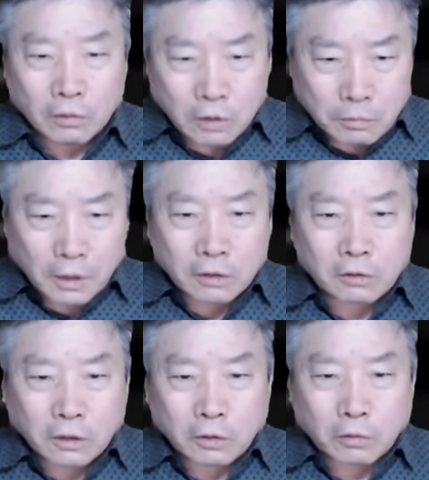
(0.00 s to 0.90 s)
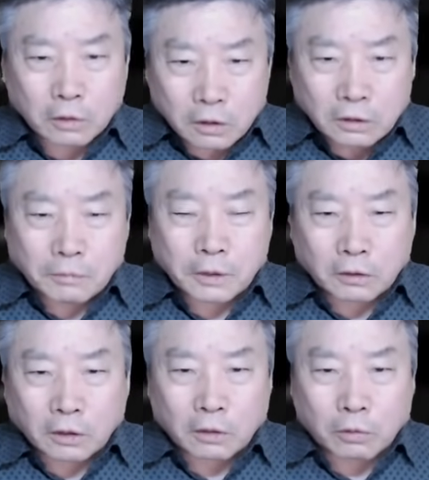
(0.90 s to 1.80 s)
김혜경을 때리고
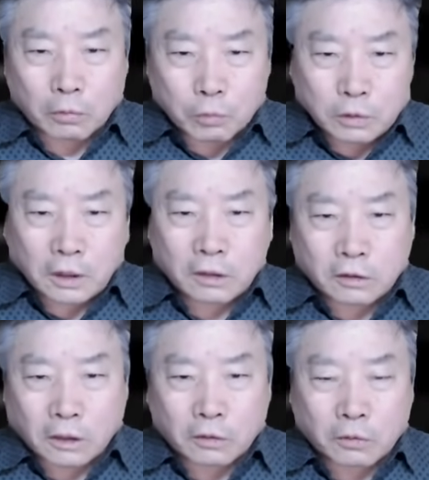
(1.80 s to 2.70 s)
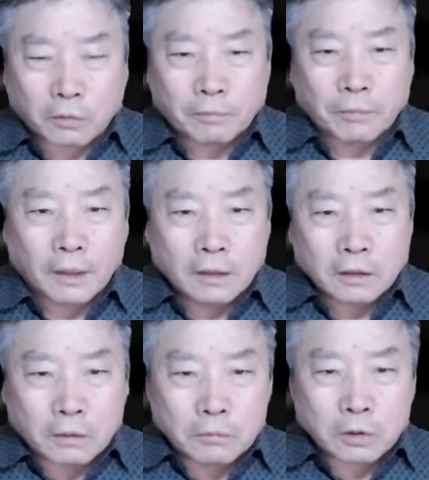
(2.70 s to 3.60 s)
이재명을 때리고 문재인을 때리고
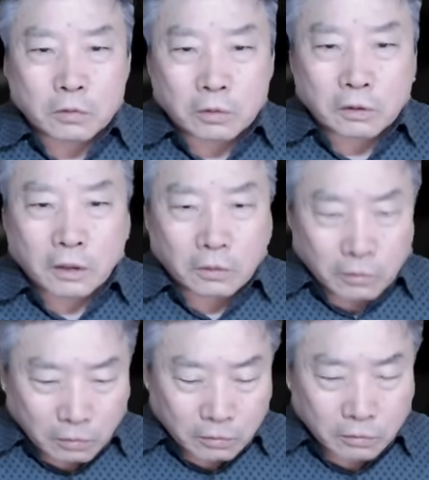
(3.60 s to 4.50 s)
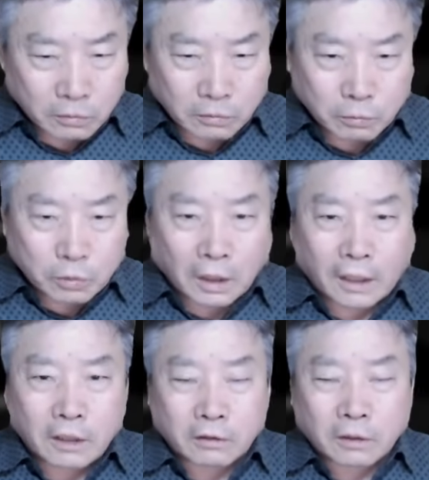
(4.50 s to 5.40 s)
김정숙을 때리고
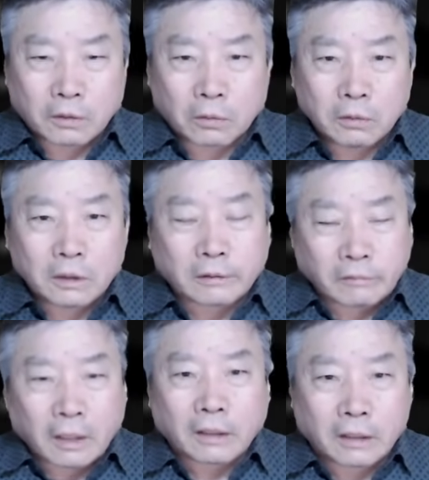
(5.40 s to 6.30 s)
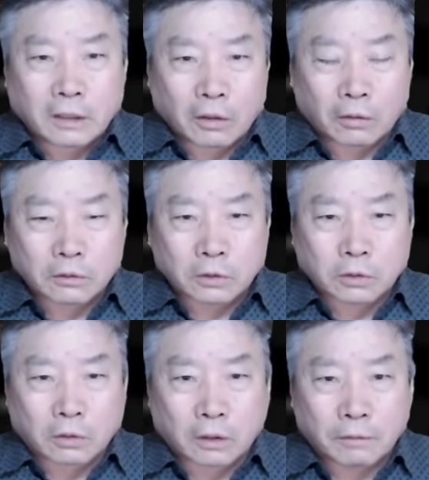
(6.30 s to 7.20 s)
문다혜를 때리고 이렇게 때려야 돼요.
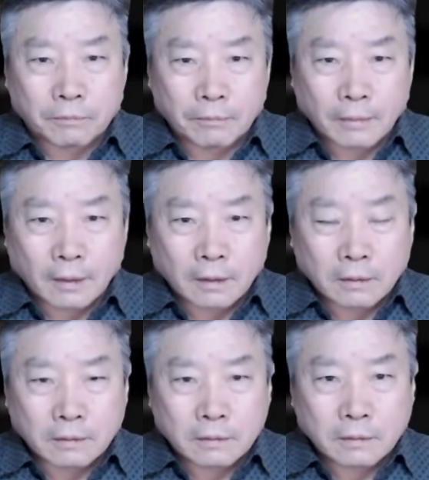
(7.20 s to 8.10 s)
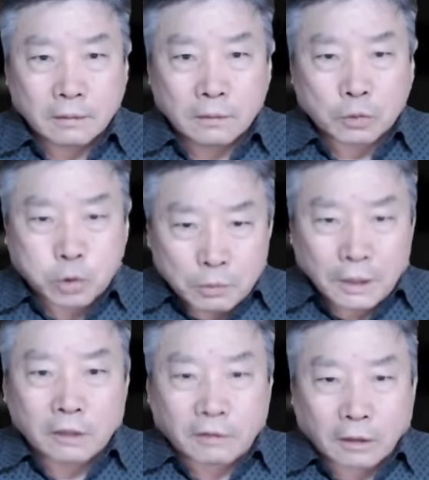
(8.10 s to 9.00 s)
저쪽을 응? 음?
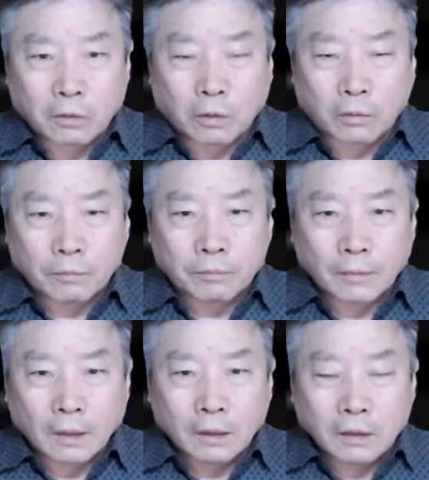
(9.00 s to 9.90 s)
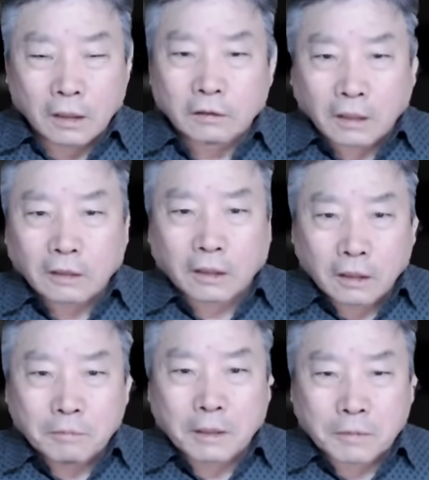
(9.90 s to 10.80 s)
추미애를 때리고 거기 때릴 때
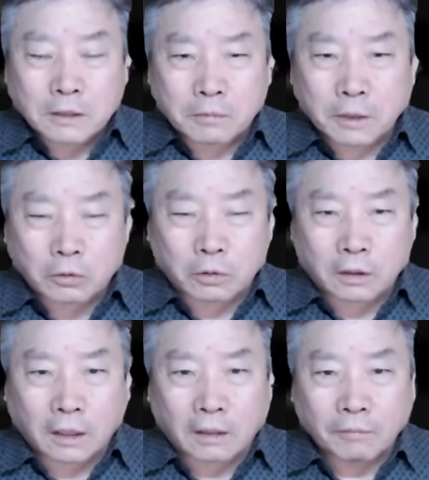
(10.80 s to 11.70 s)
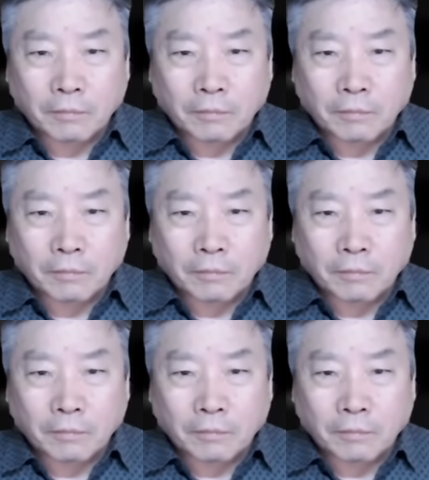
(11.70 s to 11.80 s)
얼마나 많습니까, 솔직히.